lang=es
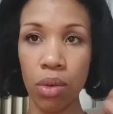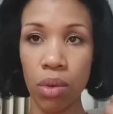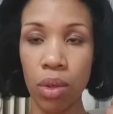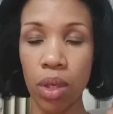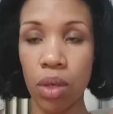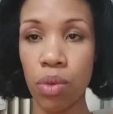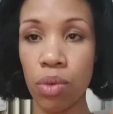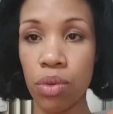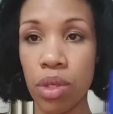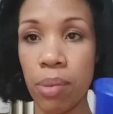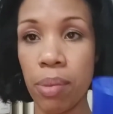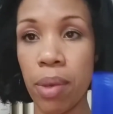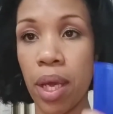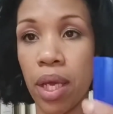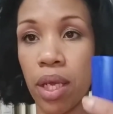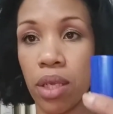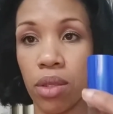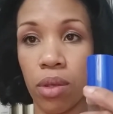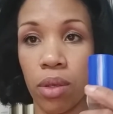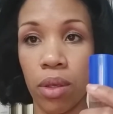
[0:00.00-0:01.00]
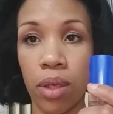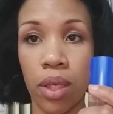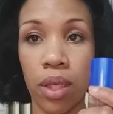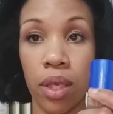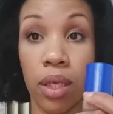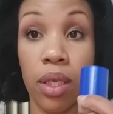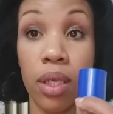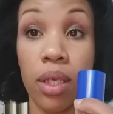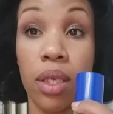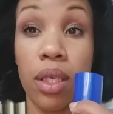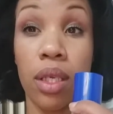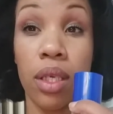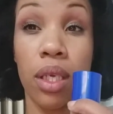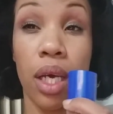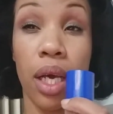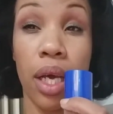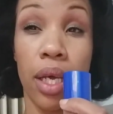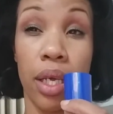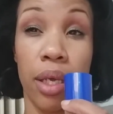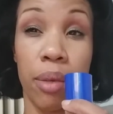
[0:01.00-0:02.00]
Escúcheme ahí que estoy
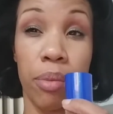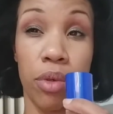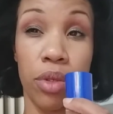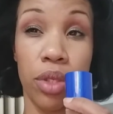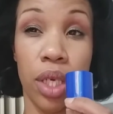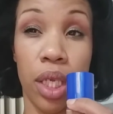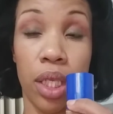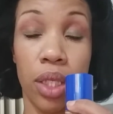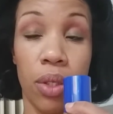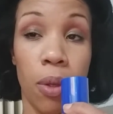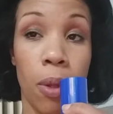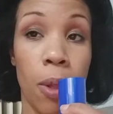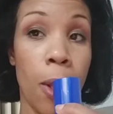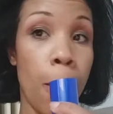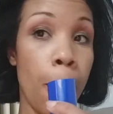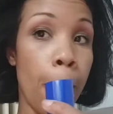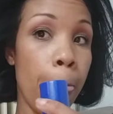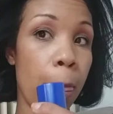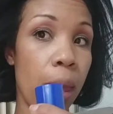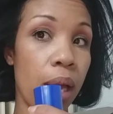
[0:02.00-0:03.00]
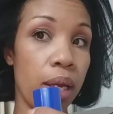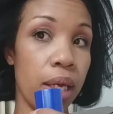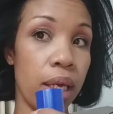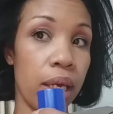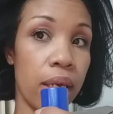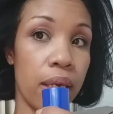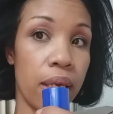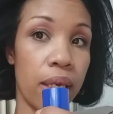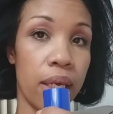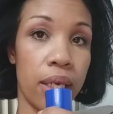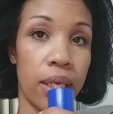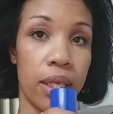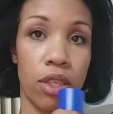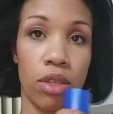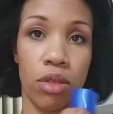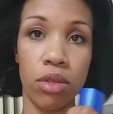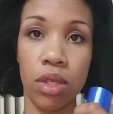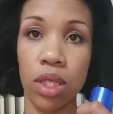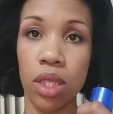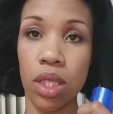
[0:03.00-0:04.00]
ahí mochando. Eh,
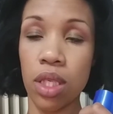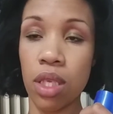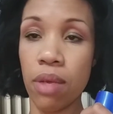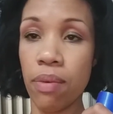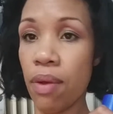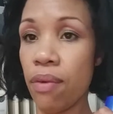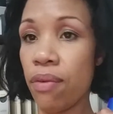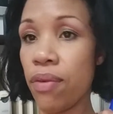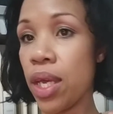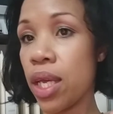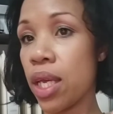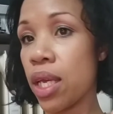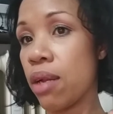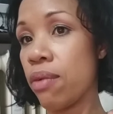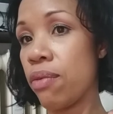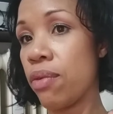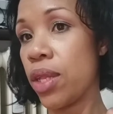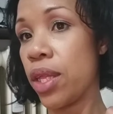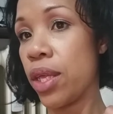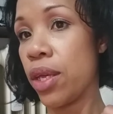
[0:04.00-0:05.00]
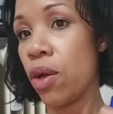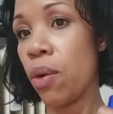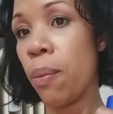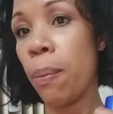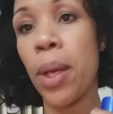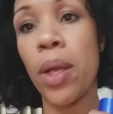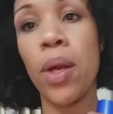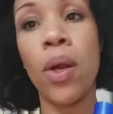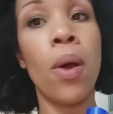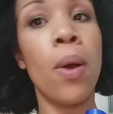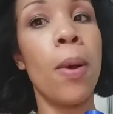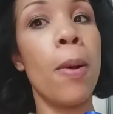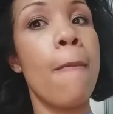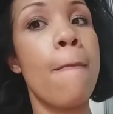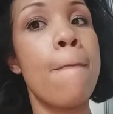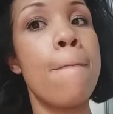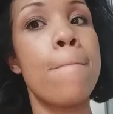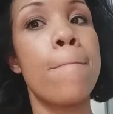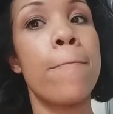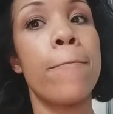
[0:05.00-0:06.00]
no sé si se ve bien el video, pero
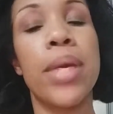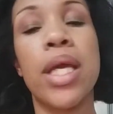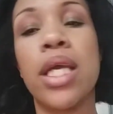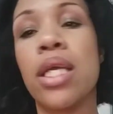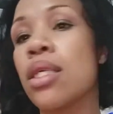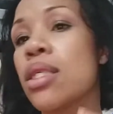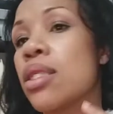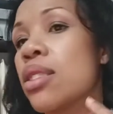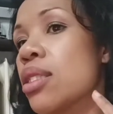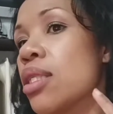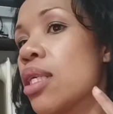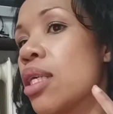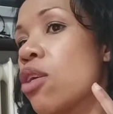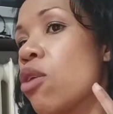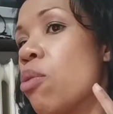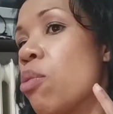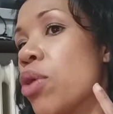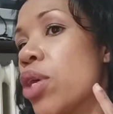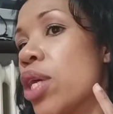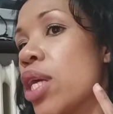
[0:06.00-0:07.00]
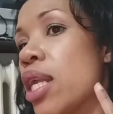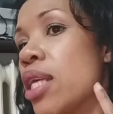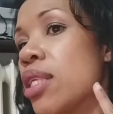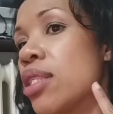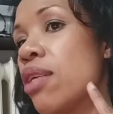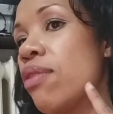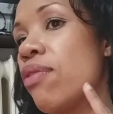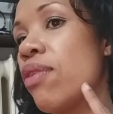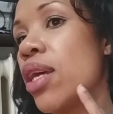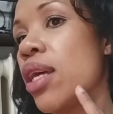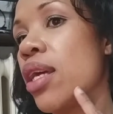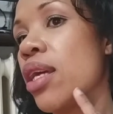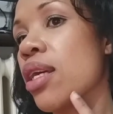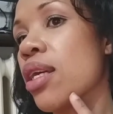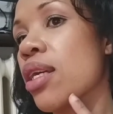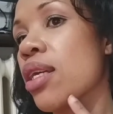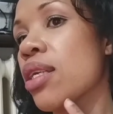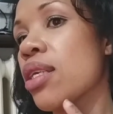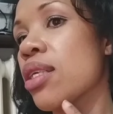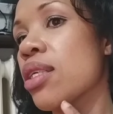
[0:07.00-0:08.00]
ven que como quiera se ve
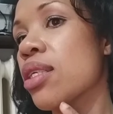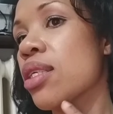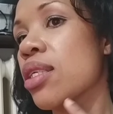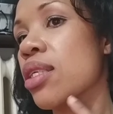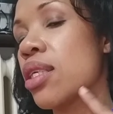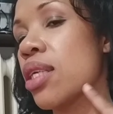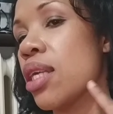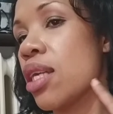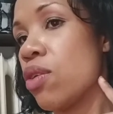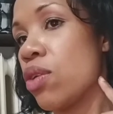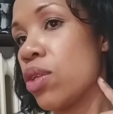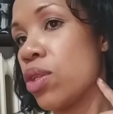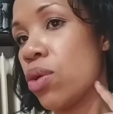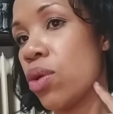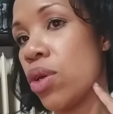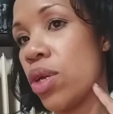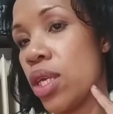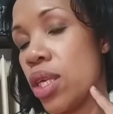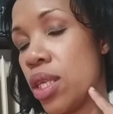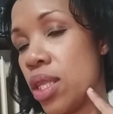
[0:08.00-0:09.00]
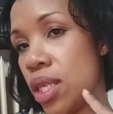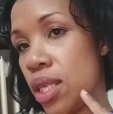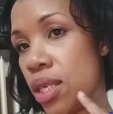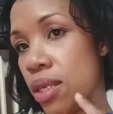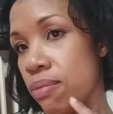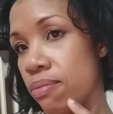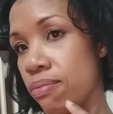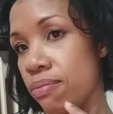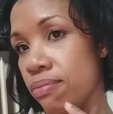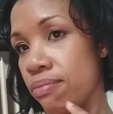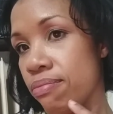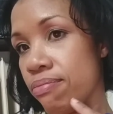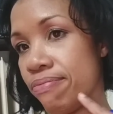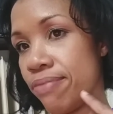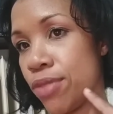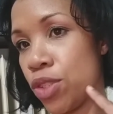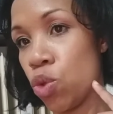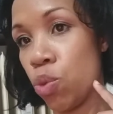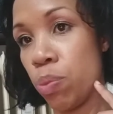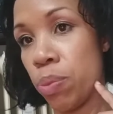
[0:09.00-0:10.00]
que no estoy
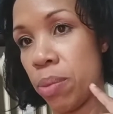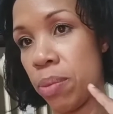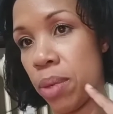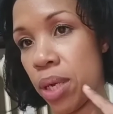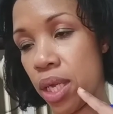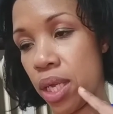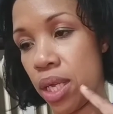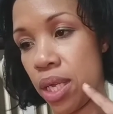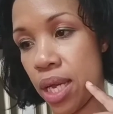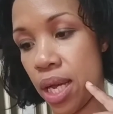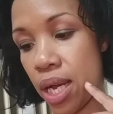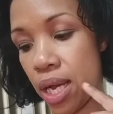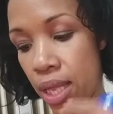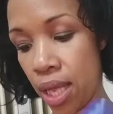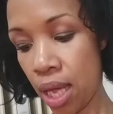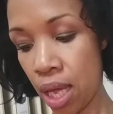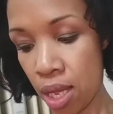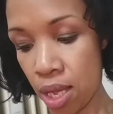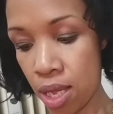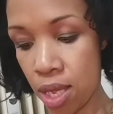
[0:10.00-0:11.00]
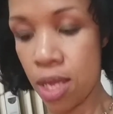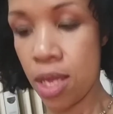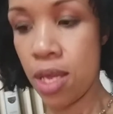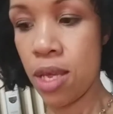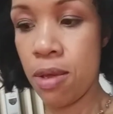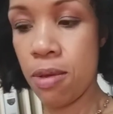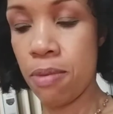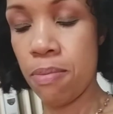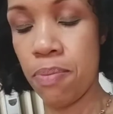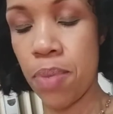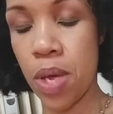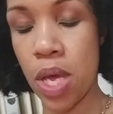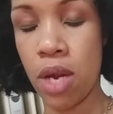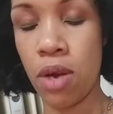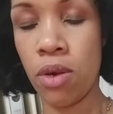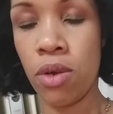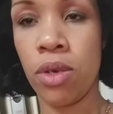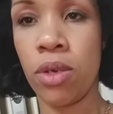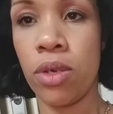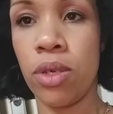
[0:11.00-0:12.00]
súper maquillada,
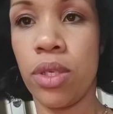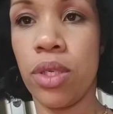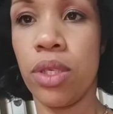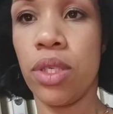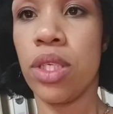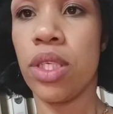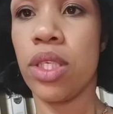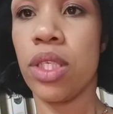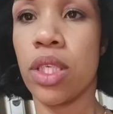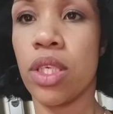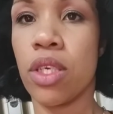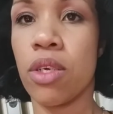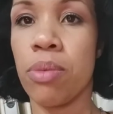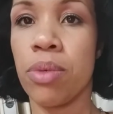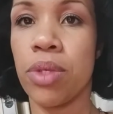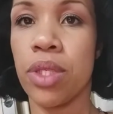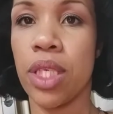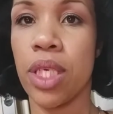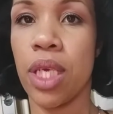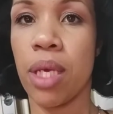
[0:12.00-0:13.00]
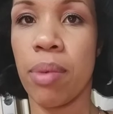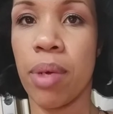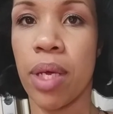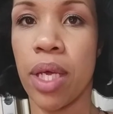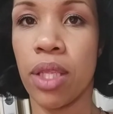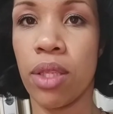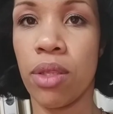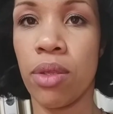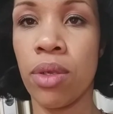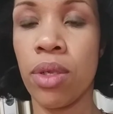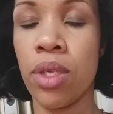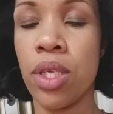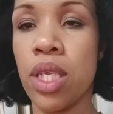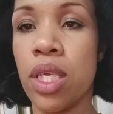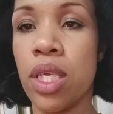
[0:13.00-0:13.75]
pero ¿cómo se llama esto?